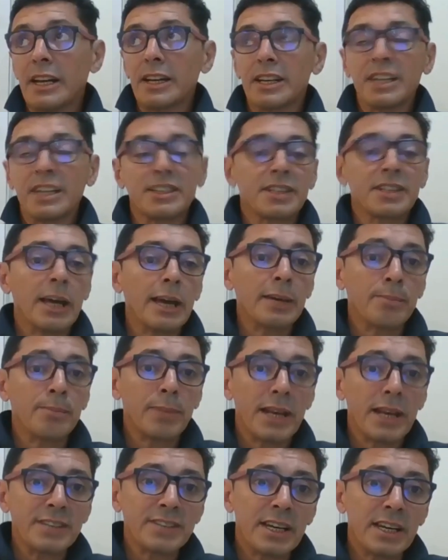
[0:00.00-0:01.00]
que está
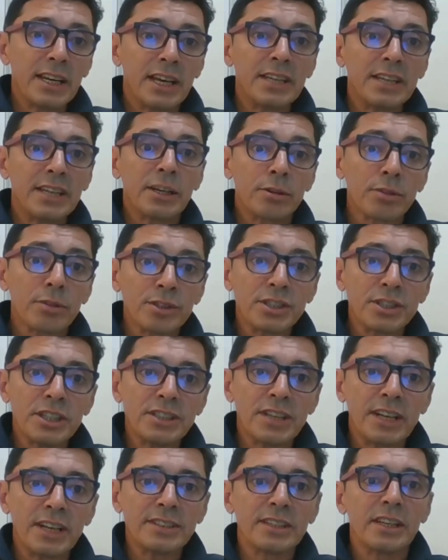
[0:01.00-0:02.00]
emplazada ahí en
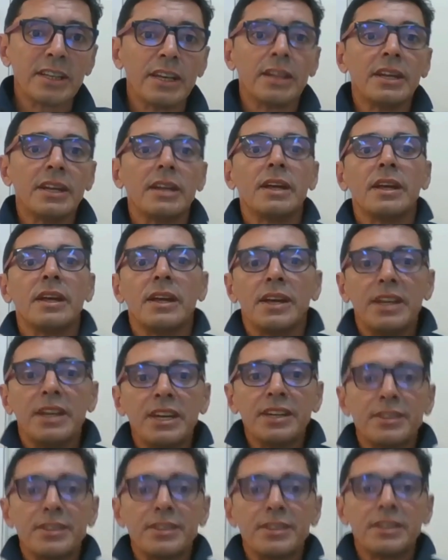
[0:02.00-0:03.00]
Conchillas,
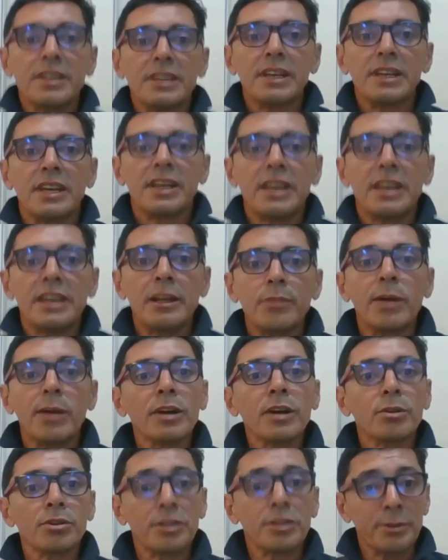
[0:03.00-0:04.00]
este, el
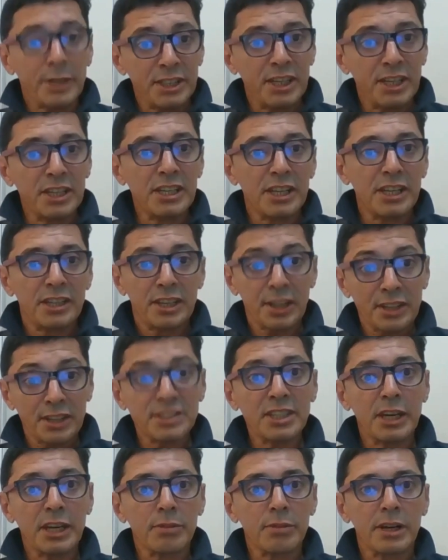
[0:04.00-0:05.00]
banco de baterías de
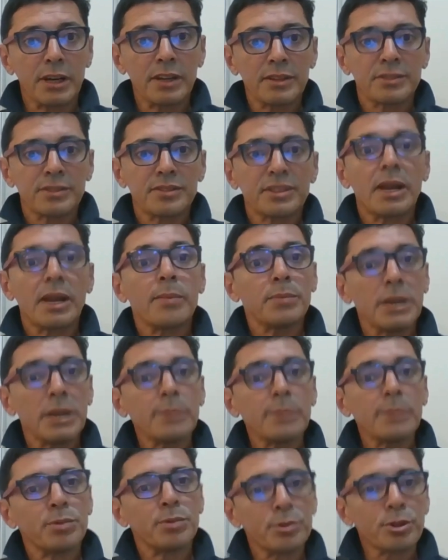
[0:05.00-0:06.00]
reserva también
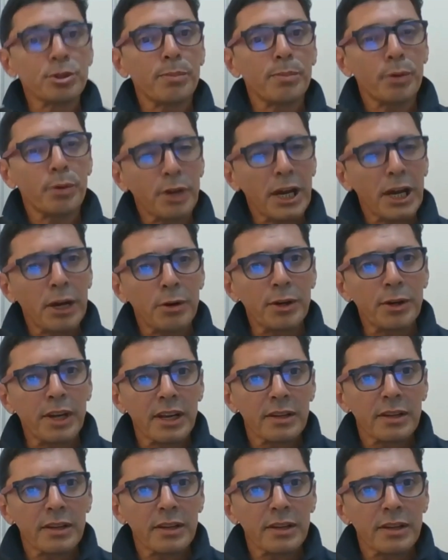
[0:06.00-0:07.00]
duró pocas
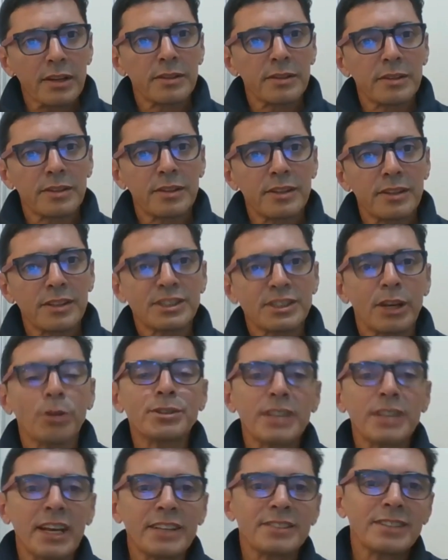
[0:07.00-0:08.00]
horas. O
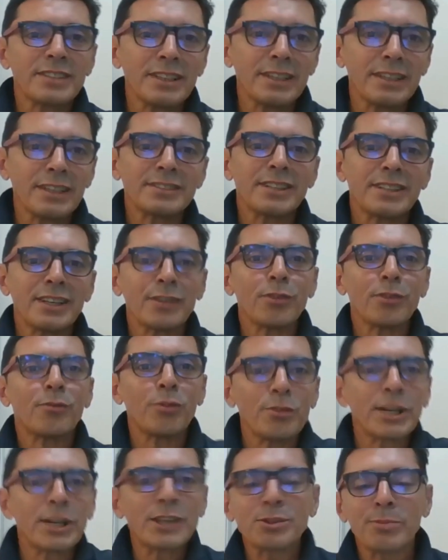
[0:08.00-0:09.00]
sea, se, fue
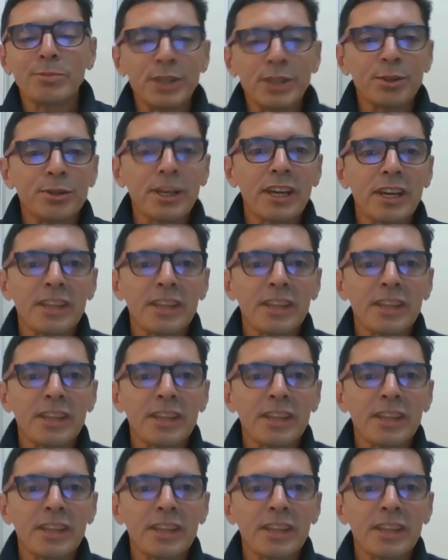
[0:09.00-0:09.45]
una sumatoria